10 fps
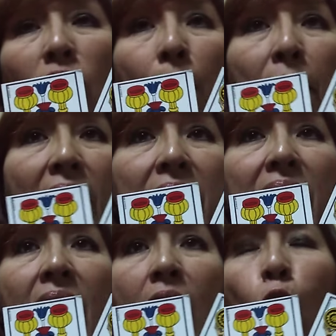a madre,
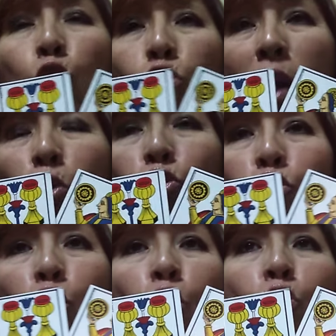una
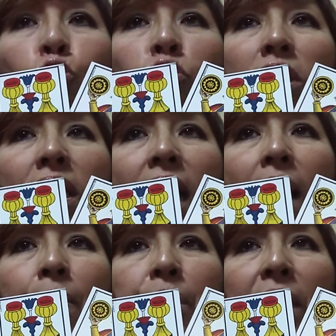unión, un
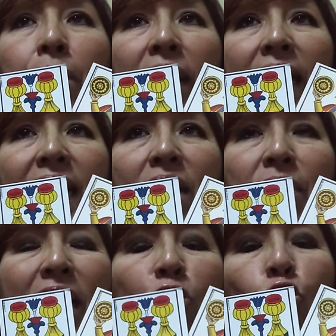día de para
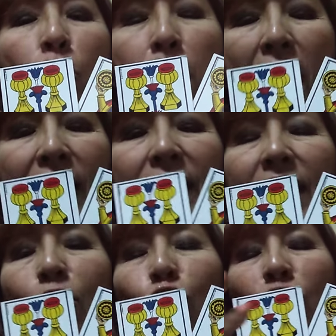Libra
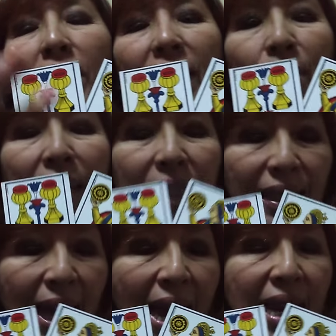romántico,
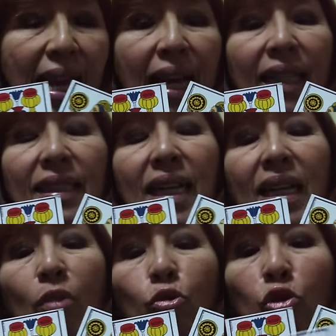sentimental, de
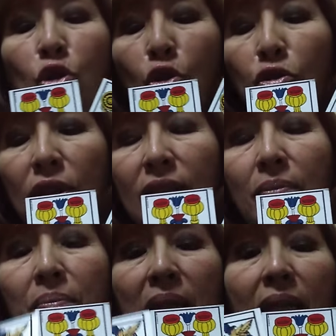reuniones,
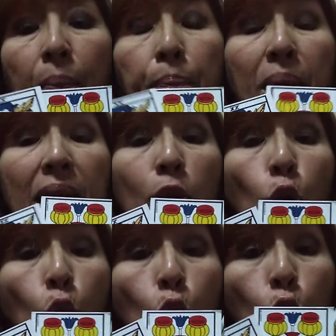mira, pero
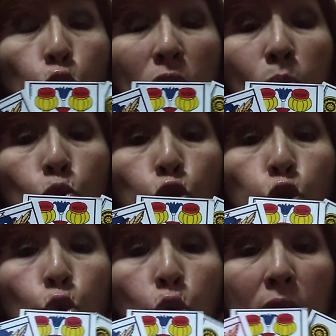ojo, ten
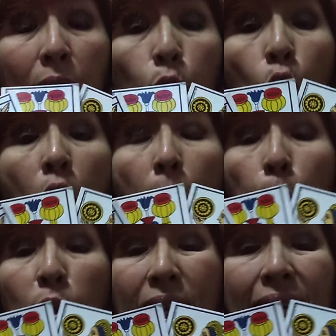mucho cuidado,
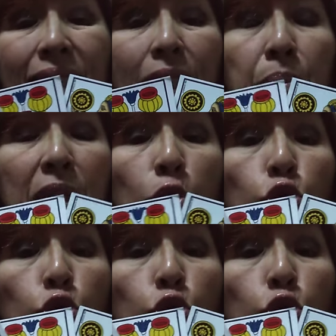porque acá estás mirando